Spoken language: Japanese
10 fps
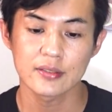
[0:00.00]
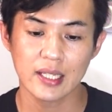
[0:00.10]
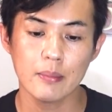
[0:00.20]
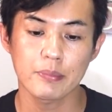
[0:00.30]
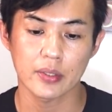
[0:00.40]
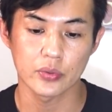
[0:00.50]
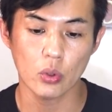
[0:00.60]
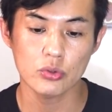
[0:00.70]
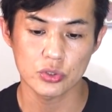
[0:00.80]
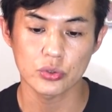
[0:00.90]

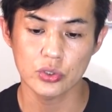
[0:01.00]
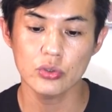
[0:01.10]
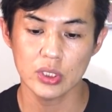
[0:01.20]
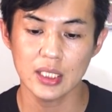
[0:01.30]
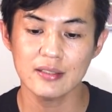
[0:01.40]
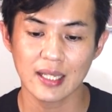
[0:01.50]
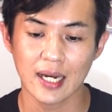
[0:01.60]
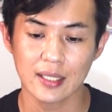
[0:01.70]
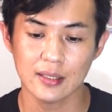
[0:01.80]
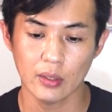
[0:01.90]
349人に下
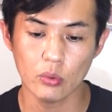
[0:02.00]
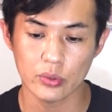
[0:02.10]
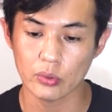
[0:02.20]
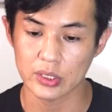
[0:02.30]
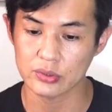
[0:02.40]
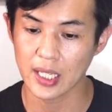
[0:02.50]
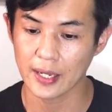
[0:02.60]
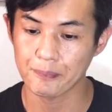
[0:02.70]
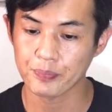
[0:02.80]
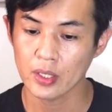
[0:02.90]
がっておるようです
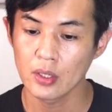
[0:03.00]
ね。